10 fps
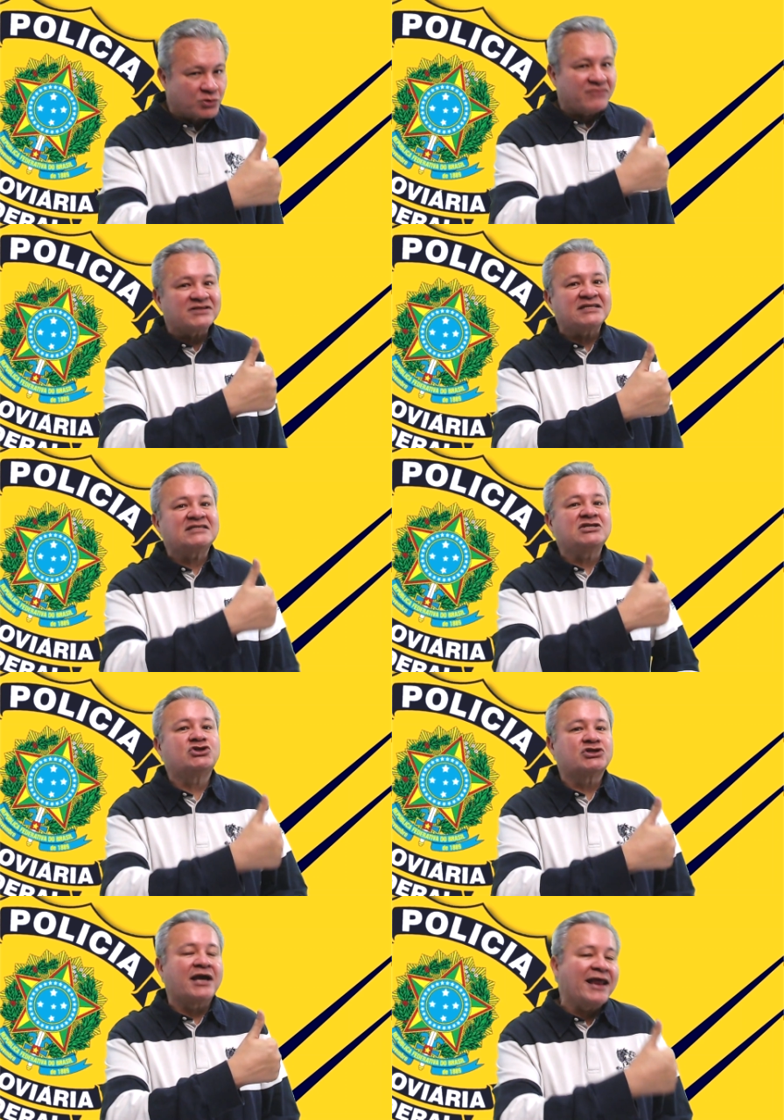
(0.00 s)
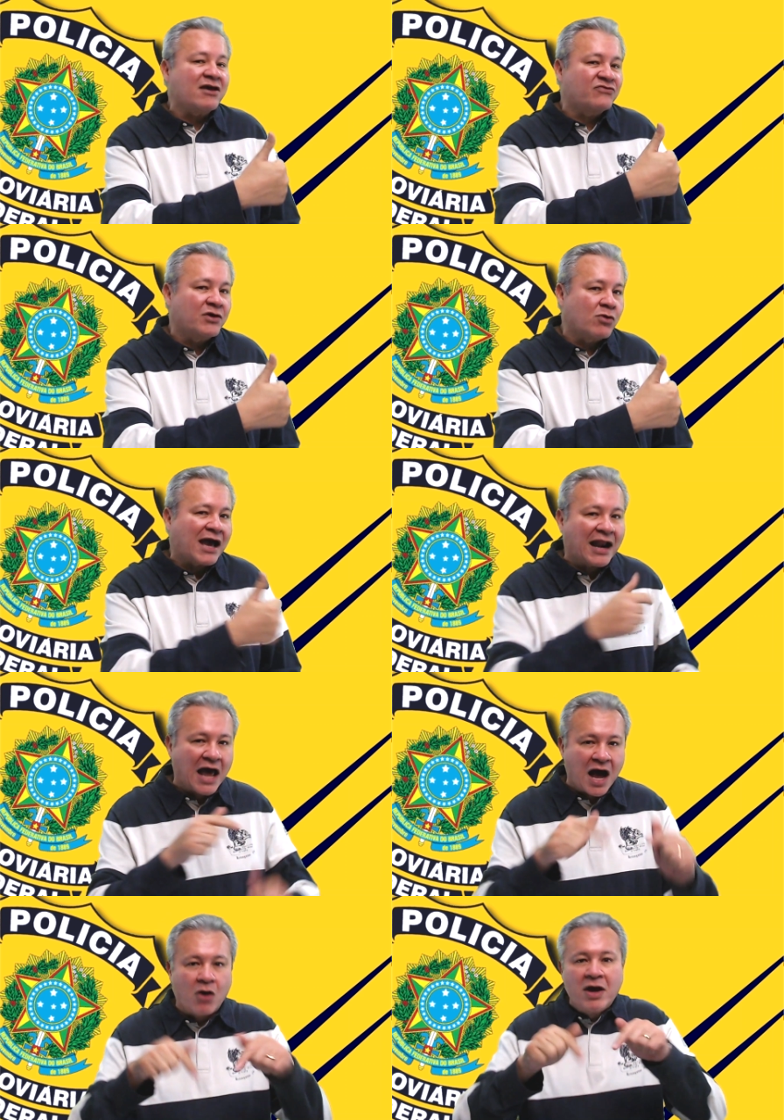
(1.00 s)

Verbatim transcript: que você se inscreva no canal,